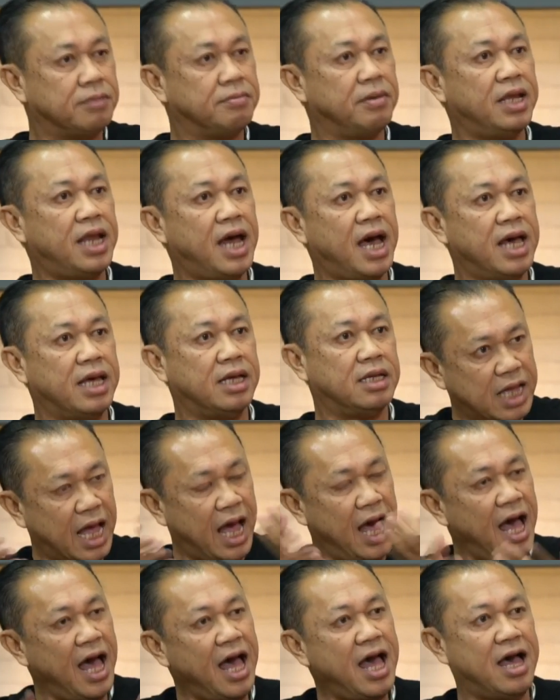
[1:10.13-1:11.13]
ถึงไม่ได้
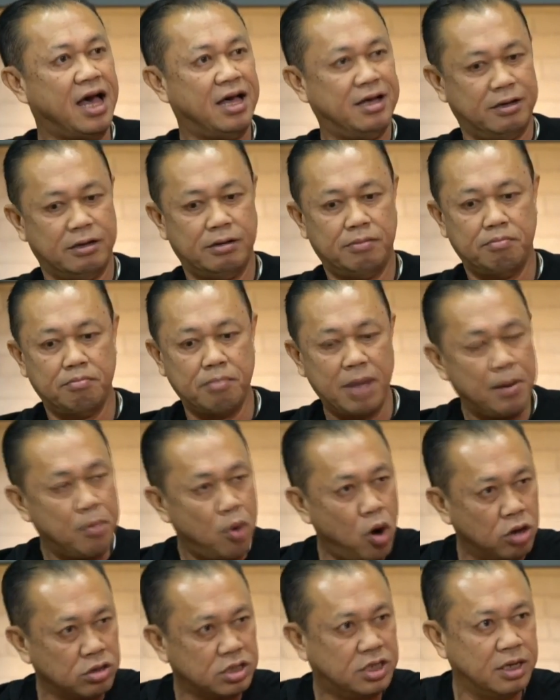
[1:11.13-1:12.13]
ถ้ามา
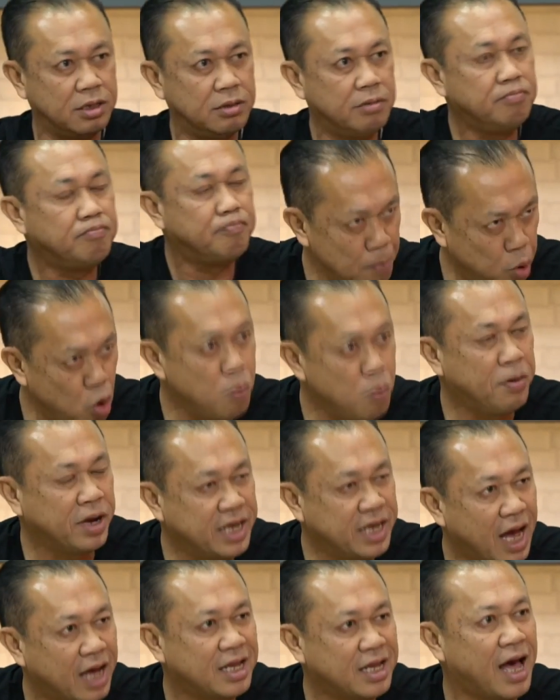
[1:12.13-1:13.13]
มองถึงภูมิปั
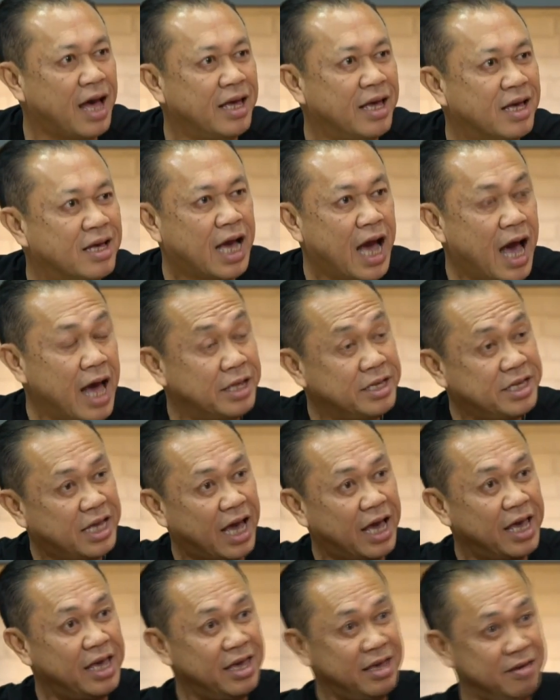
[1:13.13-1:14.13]
ญญาไทย การ
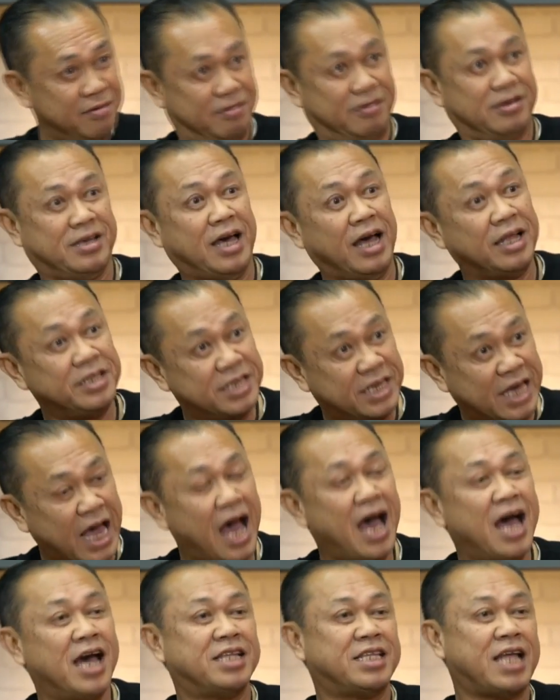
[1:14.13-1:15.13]
ใช้กัญ
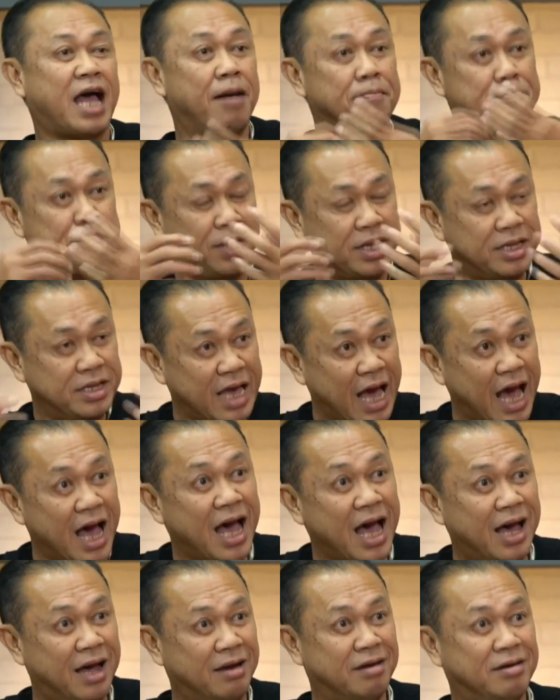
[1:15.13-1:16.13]
ชาทำเป็นยา
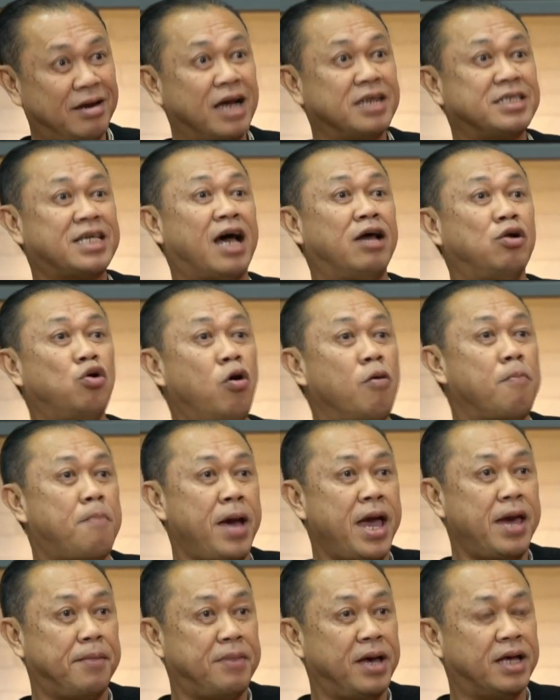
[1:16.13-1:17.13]
รักษาโรค
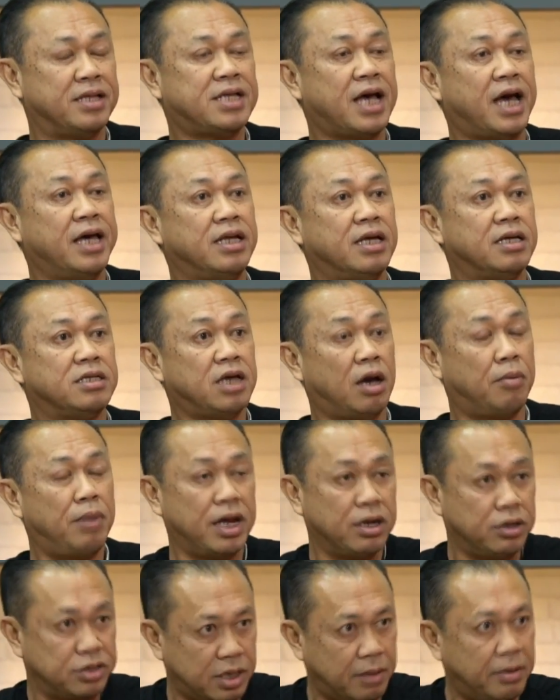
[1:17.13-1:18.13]
แพทย์แผนไทยเนี่ยชาว
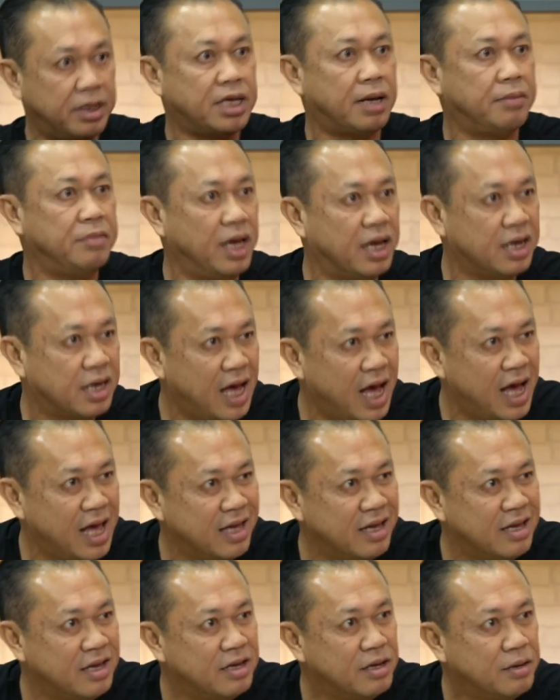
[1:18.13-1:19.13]
บ้านเขาสามารถทำเองได้
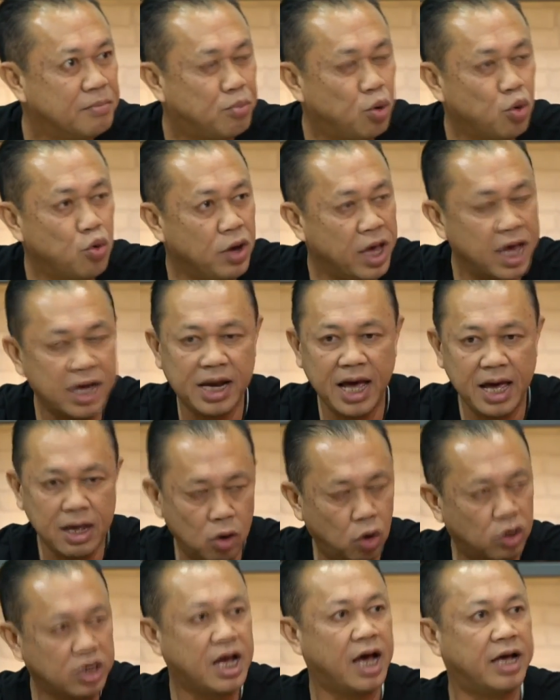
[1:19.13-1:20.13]
ปลูกเองได้
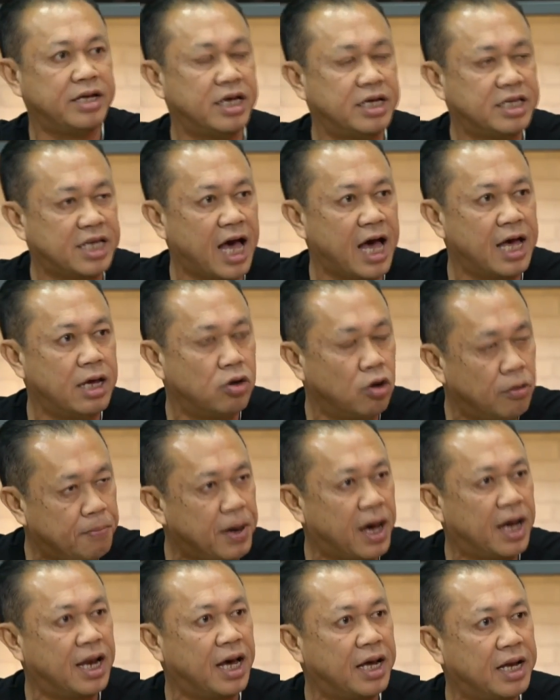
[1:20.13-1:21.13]
ลดค่าใช้จ่ายลด
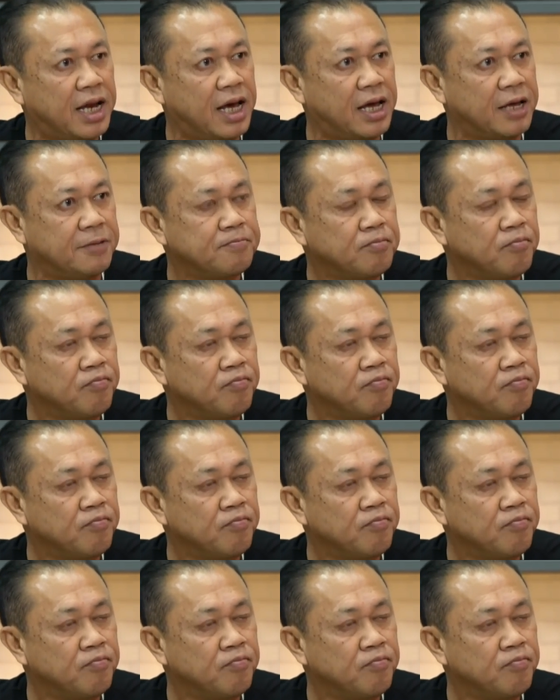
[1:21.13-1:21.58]
ภาระได้